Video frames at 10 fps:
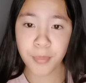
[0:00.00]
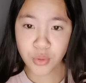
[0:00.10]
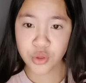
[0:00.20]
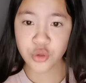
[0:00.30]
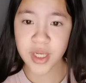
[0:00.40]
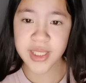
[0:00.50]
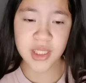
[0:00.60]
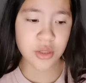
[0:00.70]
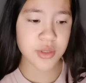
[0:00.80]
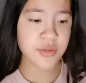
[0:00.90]
Ponctuel,
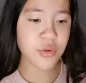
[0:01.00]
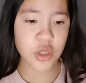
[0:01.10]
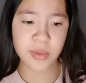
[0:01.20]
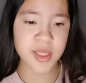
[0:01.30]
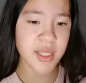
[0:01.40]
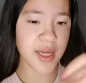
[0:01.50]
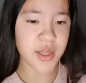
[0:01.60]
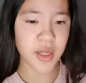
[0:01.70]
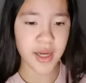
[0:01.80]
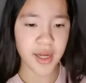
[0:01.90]
c'est-à-dire que si vous commencez
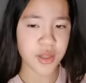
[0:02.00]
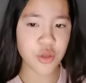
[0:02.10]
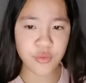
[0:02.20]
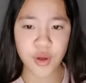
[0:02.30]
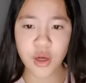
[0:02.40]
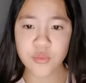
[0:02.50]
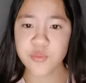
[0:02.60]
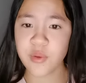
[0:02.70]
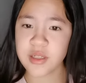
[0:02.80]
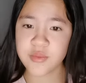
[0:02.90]
à, 9h,
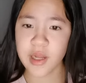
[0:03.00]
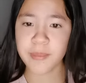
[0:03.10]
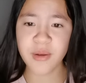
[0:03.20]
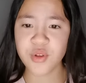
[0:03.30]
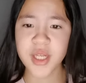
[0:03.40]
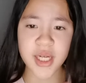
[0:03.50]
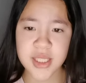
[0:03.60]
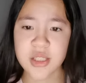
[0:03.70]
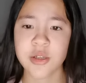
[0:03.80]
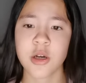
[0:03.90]
vous n'allez allez pas venir
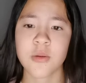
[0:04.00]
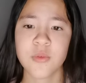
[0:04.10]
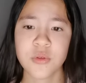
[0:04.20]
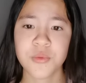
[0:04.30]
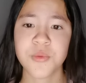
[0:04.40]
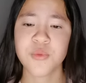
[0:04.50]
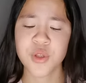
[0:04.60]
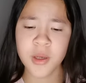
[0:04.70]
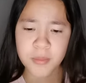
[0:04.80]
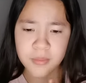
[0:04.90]
à 10h. Vous
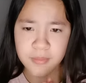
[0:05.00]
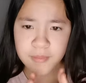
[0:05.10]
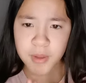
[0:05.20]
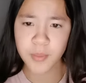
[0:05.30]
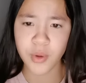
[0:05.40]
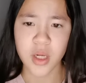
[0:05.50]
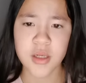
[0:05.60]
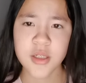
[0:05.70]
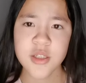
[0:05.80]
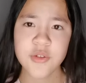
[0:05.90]
venez pile
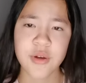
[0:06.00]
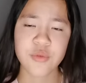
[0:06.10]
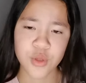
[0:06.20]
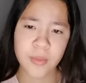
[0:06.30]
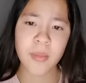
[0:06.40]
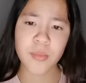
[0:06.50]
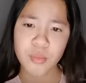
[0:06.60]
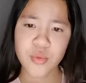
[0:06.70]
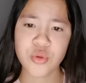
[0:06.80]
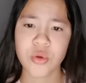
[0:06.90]
poil. Enfin, vous venez même
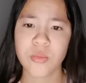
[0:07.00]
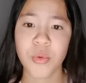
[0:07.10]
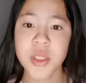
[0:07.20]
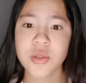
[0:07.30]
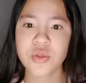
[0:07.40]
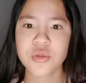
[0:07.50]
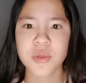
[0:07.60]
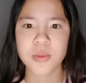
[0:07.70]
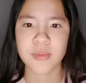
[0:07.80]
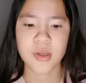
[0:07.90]
un peu plus tôt. Moi, c'est ce que
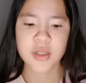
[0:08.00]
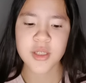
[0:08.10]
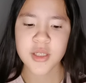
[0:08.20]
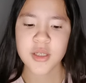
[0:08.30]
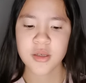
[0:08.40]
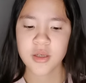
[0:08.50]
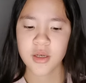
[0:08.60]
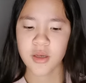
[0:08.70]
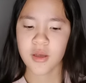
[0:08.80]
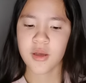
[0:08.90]
je fais en ce moment.
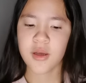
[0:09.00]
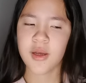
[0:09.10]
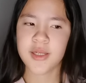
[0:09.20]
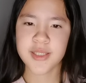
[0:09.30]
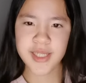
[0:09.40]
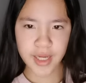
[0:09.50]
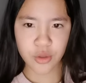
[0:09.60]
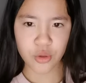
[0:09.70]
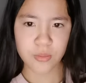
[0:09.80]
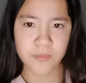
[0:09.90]

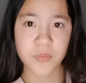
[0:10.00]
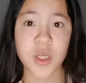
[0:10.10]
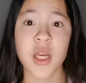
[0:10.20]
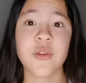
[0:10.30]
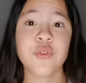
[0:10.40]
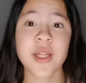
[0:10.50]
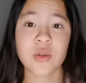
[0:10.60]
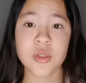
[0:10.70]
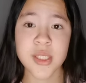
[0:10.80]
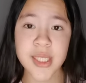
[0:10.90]
Sérieux. Il faut
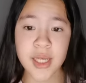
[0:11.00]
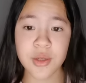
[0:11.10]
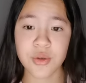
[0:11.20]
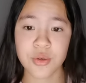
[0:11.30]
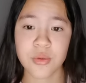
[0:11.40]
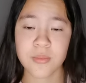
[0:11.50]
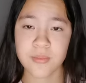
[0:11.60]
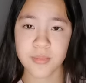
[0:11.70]
être sérieux.